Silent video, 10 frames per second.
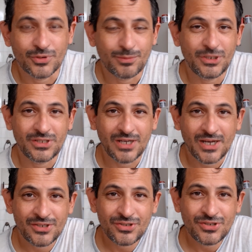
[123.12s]

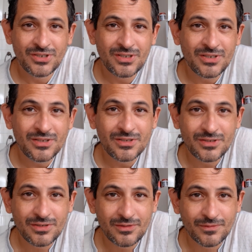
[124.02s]
possibilidade de,
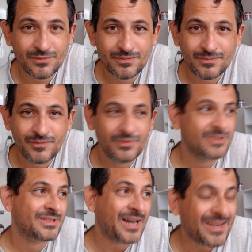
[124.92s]
de
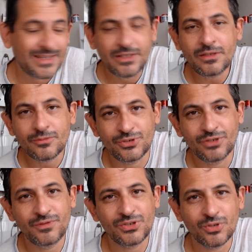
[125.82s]
estar aqui no
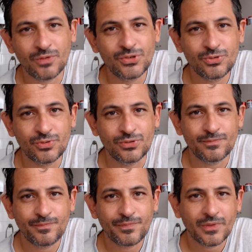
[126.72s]
dia 29 de
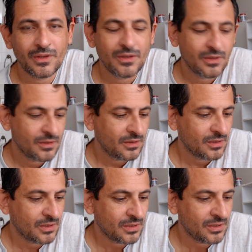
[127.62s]
junho.
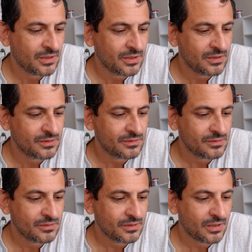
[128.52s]
É,
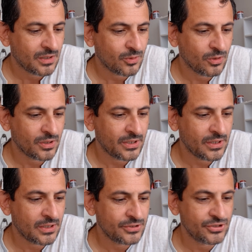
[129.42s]

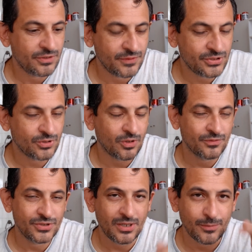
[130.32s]
agora, dia
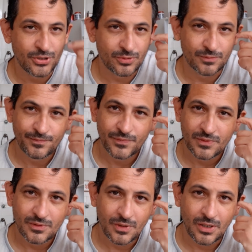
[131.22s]
29 de abril,
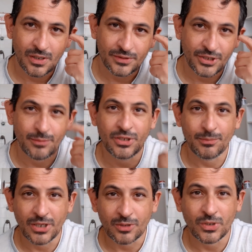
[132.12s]
ah,
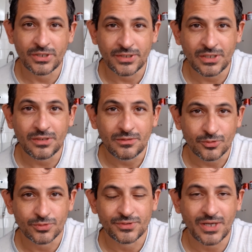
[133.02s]
termina minha quarentena,
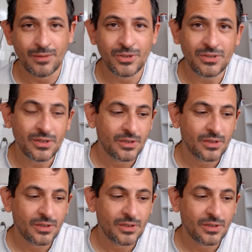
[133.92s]
todos sabem.